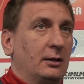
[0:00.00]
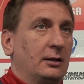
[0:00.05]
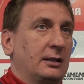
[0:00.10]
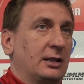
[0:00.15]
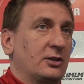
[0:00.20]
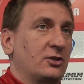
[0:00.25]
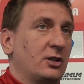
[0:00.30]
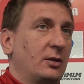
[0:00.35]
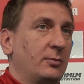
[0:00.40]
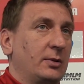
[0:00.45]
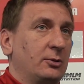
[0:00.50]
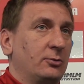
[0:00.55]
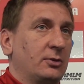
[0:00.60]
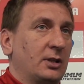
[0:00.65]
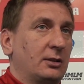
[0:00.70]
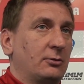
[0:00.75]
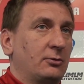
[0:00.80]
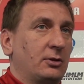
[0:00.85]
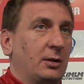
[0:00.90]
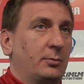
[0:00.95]
Każda
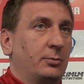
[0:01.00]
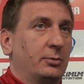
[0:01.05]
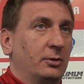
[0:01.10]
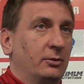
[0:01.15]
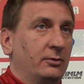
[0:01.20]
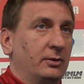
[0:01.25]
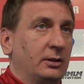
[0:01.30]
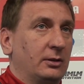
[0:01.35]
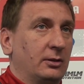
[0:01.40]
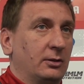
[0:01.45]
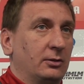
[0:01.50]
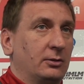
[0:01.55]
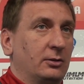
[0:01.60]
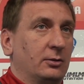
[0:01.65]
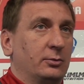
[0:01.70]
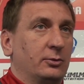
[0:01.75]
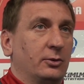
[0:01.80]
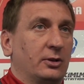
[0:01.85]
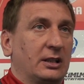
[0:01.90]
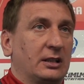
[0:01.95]
minuta drugiej połowy to,
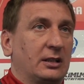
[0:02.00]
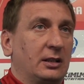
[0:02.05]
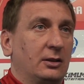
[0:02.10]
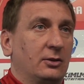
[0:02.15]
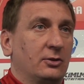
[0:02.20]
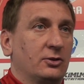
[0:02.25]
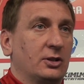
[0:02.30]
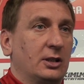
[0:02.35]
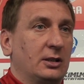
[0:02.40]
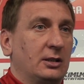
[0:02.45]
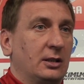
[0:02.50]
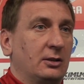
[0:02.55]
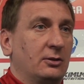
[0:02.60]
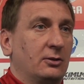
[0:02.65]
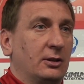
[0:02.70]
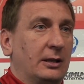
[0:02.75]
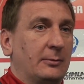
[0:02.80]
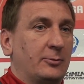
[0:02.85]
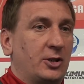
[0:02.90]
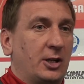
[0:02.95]
to było takie dążenie
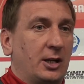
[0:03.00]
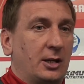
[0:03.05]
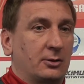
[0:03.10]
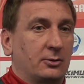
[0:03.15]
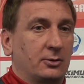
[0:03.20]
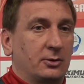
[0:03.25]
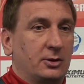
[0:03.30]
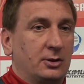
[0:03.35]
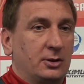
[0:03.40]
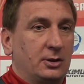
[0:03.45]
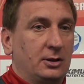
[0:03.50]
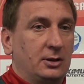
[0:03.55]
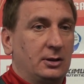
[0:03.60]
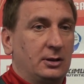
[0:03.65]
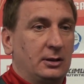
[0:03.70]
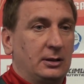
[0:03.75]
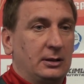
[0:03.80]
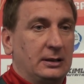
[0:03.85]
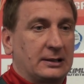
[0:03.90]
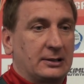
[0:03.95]
do lepszej jakości
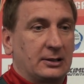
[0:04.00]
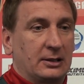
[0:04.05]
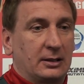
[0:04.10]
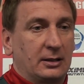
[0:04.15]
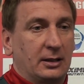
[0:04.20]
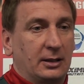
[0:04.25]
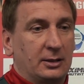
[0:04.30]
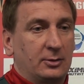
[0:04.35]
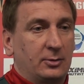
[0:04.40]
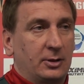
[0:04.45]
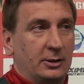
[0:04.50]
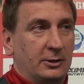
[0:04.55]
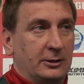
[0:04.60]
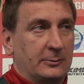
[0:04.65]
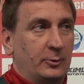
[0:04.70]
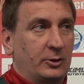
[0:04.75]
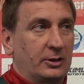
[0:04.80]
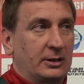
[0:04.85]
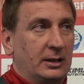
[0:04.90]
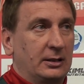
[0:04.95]
i jak się analizuje to
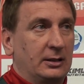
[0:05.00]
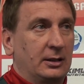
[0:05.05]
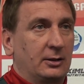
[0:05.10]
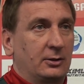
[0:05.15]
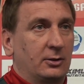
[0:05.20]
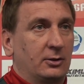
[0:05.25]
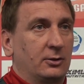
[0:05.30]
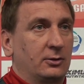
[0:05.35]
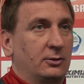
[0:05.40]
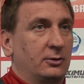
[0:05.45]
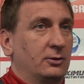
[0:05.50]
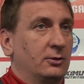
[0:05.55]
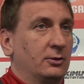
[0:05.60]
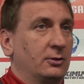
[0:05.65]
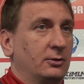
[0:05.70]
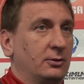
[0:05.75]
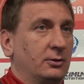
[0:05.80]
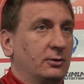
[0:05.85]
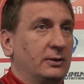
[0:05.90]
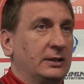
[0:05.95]
spotkanie, to,
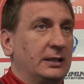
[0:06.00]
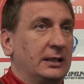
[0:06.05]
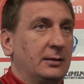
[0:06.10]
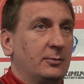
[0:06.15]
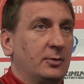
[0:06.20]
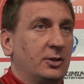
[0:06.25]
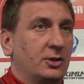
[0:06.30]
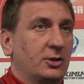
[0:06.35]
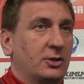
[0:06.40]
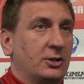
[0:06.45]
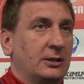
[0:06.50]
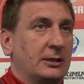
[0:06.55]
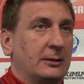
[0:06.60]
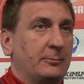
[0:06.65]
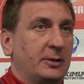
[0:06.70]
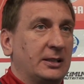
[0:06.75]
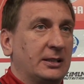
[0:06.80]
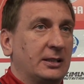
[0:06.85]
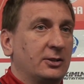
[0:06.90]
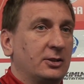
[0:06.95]
to, to wydaje mi się, że te
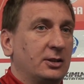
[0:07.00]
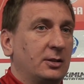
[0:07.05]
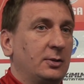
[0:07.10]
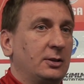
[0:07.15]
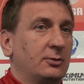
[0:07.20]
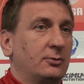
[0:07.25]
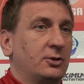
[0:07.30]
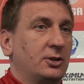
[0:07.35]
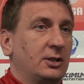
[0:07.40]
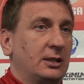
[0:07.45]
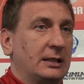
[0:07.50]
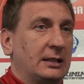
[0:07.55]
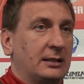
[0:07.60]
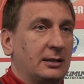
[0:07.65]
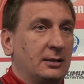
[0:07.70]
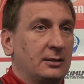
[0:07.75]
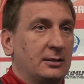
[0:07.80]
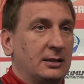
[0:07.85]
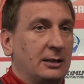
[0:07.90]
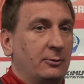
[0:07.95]
15 minut się
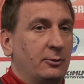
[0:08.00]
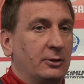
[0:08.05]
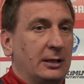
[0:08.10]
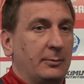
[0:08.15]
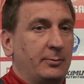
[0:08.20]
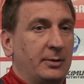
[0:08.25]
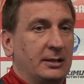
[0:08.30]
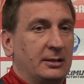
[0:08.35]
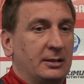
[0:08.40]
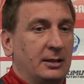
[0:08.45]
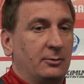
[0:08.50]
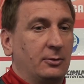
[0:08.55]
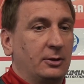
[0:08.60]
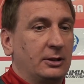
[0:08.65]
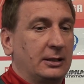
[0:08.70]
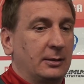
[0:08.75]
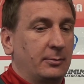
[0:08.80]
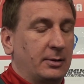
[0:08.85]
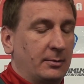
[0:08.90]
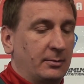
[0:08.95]
nakręcało, napędzało
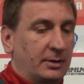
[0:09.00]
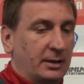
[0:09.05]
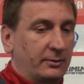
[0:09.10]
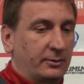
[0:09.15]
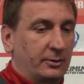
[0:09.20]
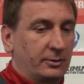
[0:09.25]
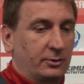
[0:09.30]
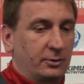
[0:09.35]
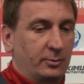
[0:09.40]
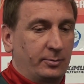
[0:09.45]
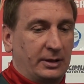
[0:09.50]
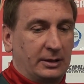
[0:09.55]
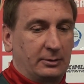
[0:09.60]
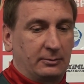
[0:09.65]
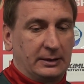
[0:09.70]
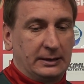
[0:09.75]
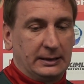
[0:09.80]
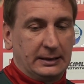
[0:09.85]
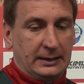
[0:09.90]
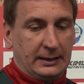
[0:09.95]
i ta bramka w końcu
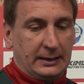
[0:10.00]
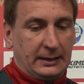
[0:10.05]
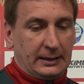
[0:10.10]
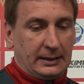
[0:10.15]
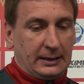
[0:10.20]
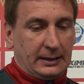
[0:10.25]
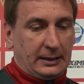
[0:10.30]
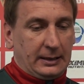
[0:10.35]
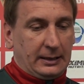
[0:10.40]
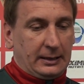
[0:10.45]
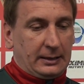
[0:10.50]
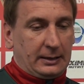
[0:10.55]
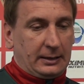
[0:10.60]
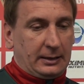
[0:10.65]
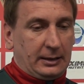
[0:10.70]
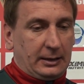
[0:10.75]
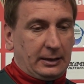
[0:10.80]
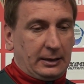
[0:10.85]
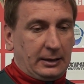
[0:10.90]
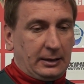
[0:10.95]
padła i,
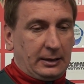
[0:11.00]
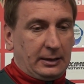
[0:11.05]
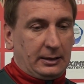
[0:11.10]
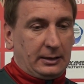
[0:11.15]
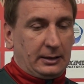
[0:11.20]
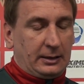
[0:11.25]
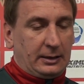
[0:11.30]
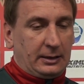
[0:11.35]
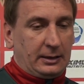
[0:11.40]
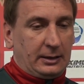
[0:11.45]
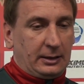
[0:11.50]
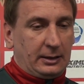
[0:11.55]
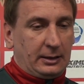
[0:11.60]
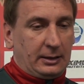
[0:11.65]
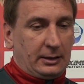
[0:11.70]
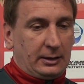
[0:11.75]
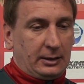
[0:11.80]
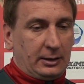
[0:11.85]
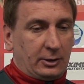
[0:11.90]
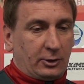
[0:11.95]
i,
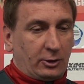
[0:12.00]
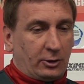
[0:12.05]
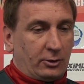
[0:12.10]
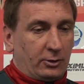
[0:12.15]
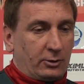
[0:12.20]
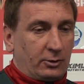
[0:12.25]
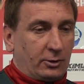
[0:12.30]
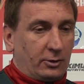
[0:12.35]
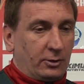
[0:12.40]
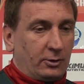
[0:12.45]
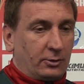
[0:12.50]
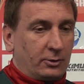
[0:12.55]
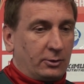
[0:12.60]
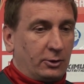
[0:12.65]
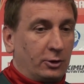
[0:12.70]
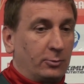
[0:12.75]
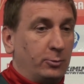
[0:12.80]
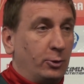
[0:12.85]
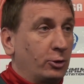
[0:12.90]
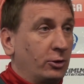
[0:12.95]
i, i to, to,
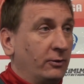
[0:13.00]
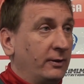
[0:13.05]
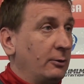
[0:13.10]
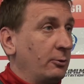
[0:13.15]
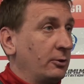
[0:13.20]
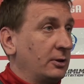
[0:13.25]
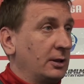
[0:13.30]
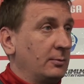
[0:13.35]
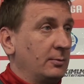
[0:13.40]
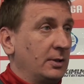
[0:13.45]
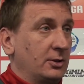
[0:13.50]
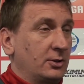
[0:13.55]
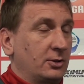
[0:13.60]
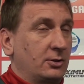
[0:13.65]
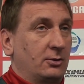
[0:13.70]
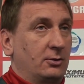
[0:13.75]
to odblokowało ten mecz.